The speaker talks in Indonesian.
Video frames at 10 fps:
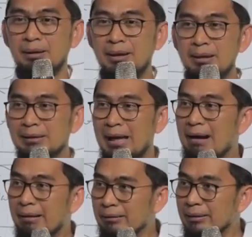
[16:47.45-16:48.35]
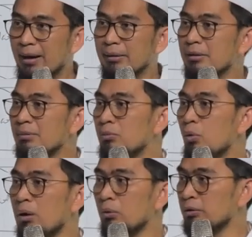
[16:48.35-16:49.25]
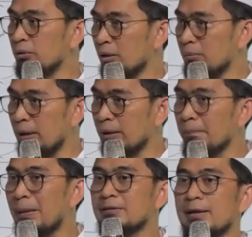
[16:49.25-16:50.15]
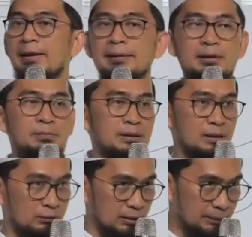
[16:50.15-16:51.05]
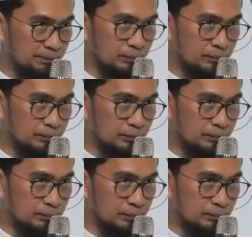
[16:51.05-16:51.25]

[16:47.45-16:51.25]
Ya, angkat tangannya, buang urusan dunia ke belakang, pasrahkan kepada Allah.